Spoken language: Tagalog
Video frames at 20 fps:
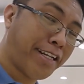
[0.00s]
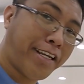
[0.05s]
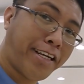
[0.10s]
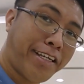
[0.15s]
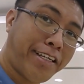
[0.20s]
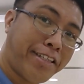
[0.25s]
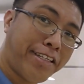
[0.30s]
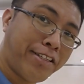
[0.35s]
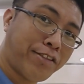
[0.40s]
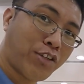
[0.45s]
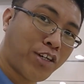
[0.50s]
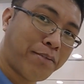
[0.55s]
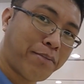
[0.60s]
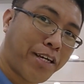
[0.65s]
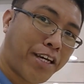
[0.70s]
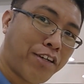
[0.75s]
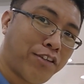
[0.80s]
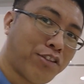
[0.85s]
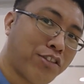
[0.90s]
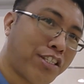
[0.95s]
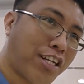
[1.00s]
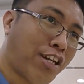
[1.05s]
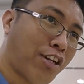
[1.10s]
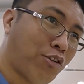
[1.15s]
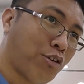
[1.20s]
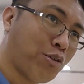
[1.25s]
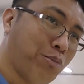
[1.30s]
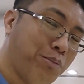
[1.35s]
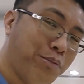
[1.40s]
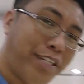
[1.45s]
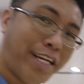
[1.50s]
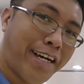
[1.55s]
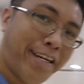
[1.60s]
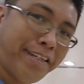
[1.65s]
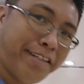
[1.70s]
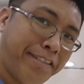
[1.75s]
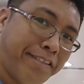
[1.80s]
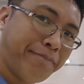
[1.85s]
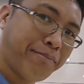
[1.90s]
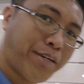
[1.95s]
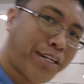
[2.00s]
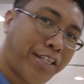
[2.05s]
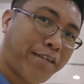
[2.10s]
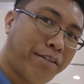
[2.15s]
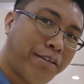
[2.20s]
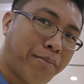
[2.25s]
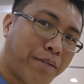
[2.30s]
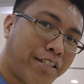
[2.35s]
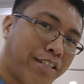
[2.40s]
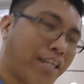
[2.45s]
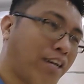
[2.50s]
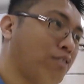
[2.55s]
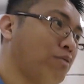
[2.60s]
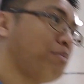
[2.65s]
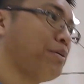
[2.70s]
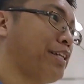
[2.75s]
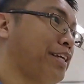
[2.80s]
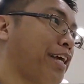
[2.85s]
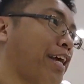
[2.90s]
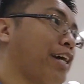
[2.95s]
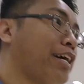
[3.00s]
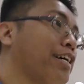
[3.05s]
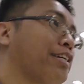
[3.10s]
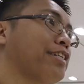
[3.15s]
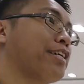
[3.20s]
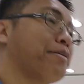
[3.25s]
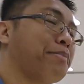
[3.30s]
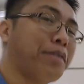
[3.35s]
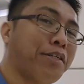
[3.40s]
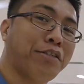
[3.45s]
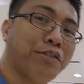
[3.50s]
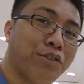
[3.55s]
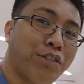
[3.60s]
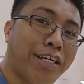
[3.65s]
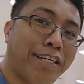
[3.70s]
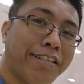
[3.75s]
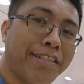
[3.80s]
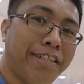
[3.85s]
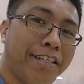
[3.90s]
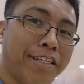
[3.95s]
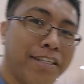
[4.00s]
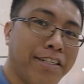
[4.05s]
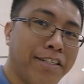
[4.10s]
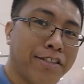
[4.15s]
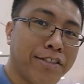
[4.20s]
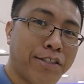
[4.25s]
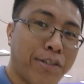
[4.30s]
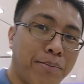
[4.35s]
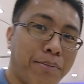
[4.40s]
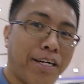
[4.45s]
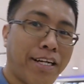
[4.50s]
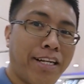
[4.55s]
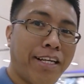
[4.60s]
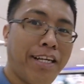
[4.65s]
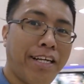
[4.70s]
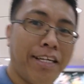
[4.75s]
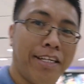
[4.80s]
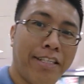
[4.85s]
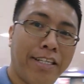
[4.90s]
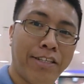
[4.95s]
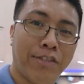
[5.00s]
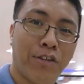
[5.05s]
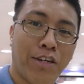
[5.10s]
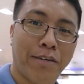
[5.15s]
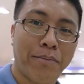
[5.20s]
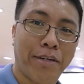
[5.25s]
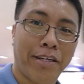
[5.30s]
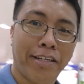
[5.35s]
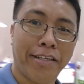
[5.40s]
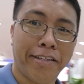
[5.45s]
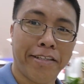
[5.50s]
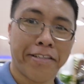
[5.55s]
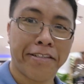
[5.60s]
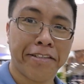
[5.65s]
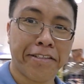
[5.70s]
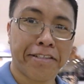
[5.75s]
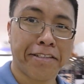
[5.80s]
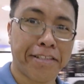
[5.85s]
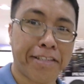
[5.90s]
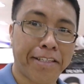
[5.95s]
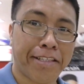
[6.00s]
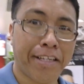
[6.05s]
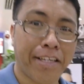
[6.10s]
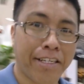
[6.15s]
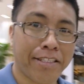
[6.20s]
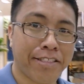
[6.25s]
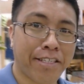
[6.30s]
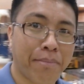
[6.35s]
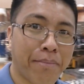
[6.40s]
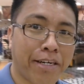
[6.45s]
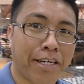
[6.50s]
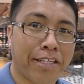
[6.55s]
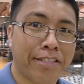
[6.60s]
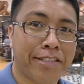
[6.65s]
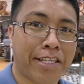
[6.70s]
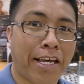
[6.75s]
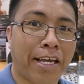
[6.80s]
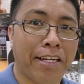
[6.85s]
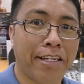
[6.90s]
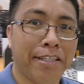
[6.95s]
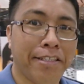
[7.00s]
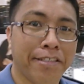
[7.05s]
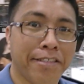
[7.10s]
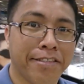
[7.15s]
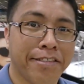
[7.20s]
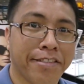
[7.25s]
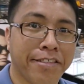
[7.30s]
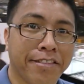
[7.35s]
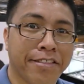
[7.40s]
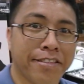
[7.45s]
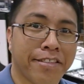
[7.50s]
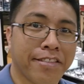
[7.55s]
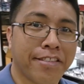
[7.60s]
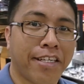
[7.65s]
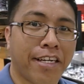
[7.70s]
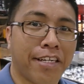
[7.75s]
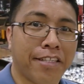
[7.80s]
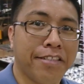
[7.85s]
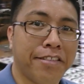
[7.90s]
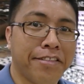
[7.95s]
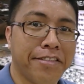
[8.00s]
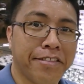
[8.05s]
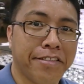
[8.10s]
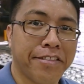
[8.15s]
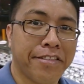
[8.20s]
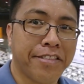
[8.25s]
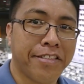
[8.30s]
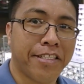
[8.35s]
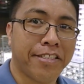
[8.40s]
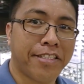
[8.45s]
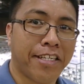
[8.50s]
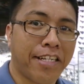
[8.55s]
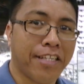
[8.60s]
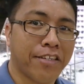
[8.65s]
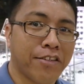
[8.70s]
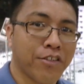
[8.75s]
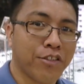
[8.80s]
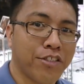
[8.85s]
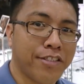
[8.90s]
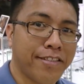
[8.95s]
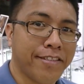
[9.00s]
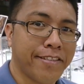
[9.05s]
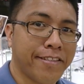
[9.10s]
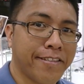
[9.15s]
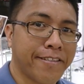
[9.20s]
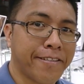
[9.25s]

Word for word: bali dito kami ngayon sa loob na. Pwede naman daw, pinayagan kami kunan. So bali dito kami, titingin sa my sale. Yan, dyan sa likod.